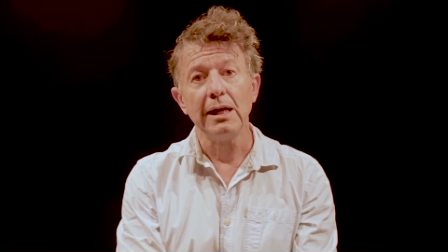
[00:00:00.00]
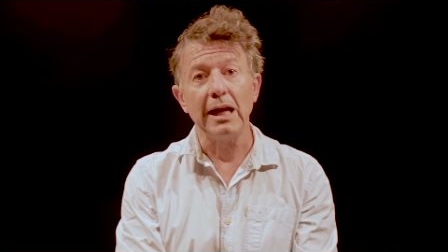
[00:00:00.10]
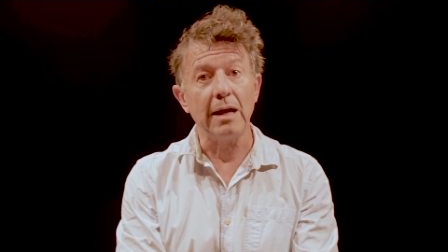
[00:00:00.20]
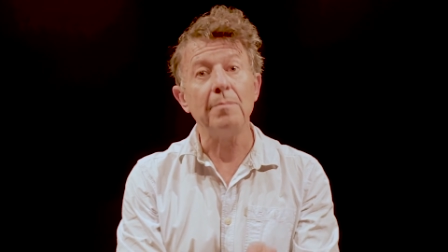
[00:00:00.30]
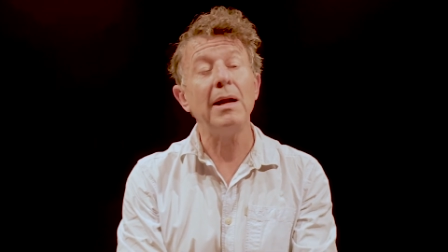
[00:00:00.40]
et
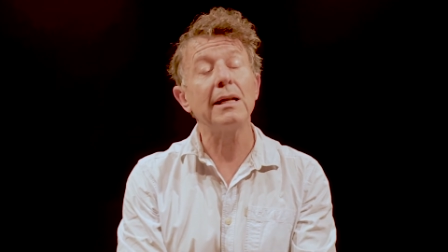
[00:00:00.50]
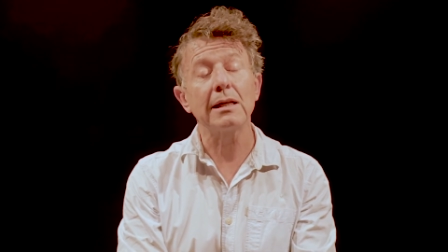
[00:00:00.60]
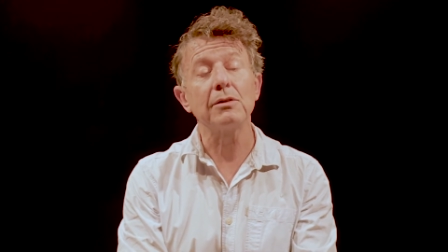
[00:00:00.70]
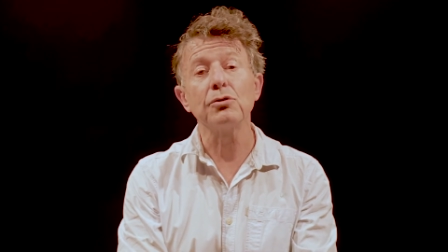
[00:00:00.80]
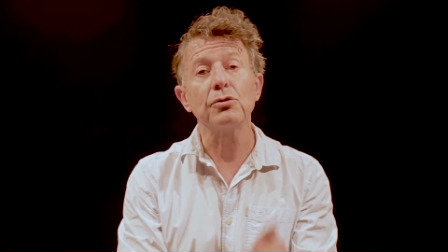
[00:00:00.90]
la
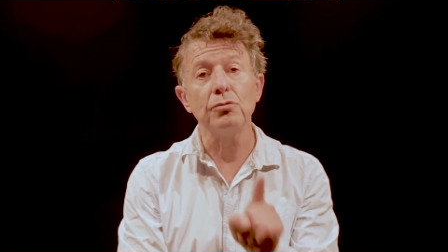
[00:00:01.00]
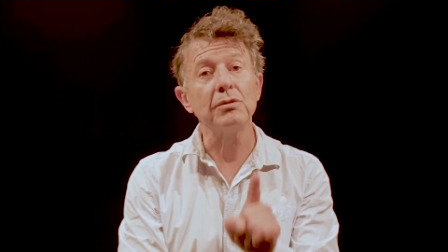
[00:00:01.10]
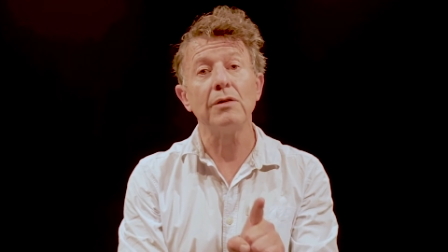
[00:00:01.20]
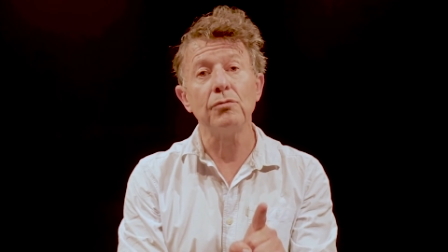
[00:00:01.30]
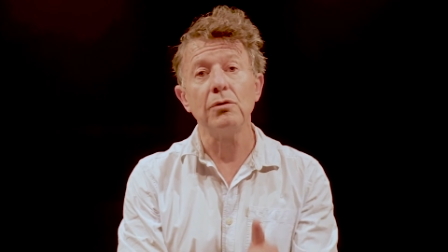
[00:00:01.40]
maltraitance que nous
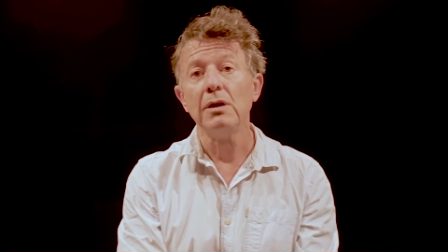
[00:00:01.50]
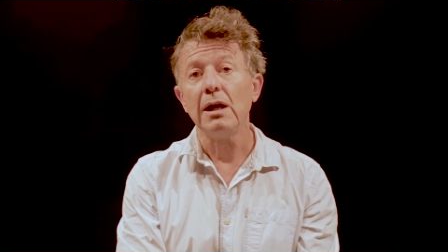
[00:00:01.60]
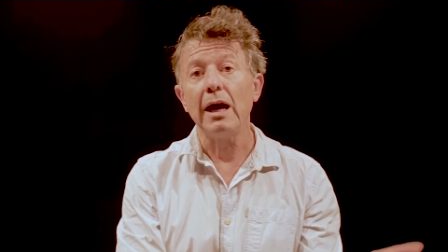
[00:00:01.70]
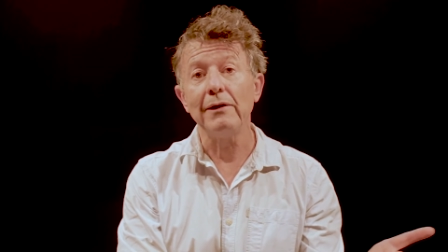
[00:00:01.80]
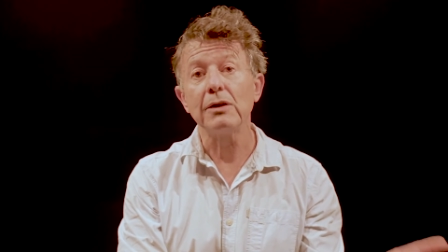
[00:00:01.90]
avons
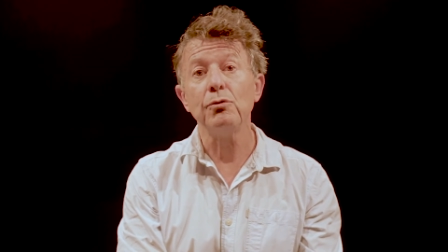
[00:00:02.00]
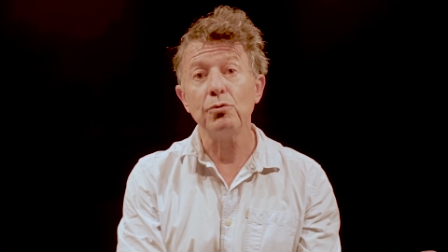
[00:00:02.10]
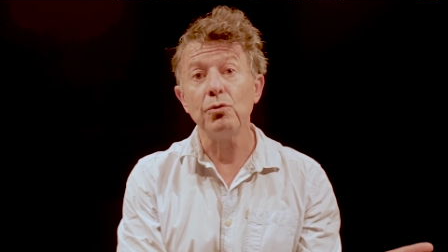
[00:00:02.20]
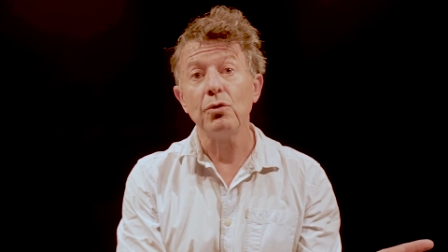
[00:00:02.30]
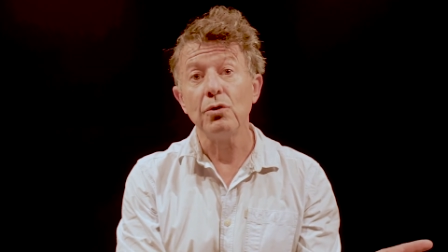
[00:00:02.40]
avec
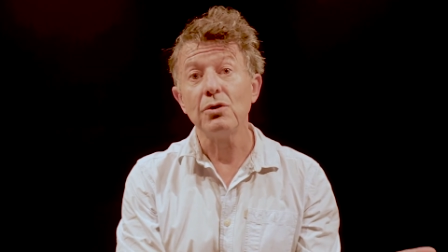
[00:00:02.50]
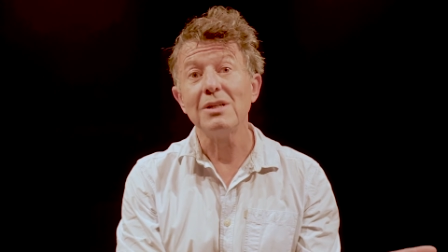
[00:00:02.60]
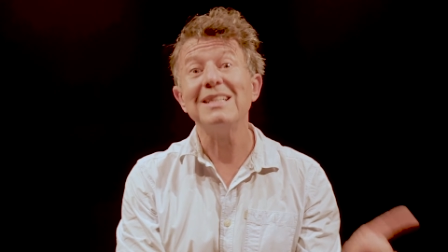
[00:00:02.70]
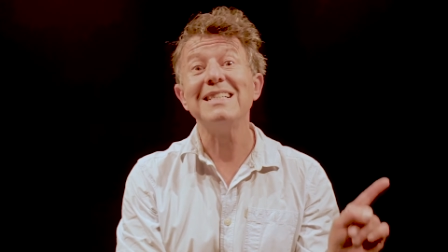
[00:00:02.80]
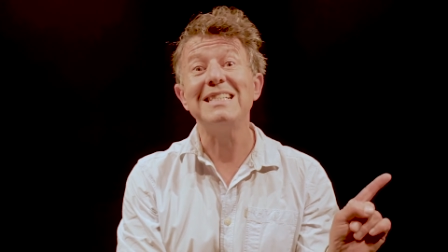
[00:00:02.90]
nos
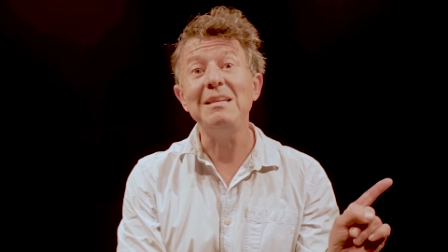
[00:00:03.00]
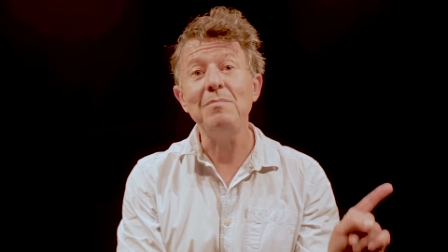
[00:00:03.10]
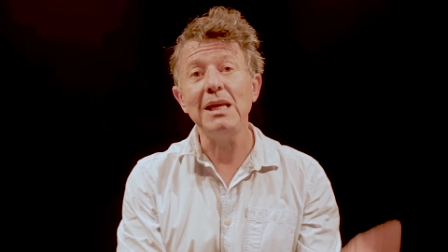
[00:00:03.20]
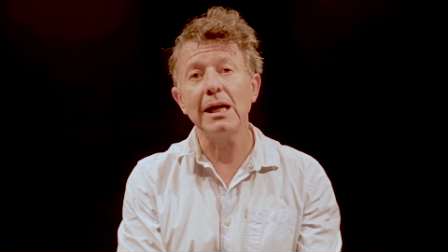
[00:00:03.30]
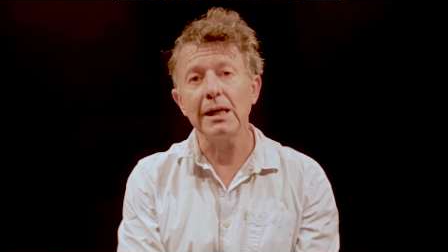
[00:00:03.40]

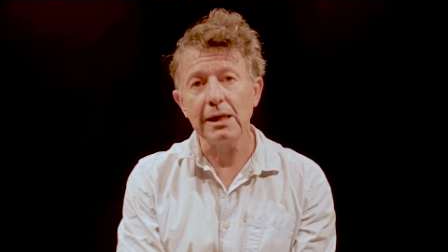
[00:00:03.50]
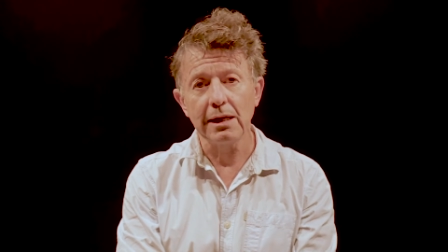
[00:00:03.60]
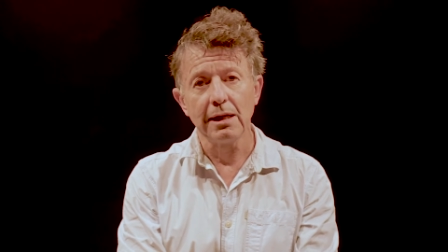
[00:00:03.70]
immigrés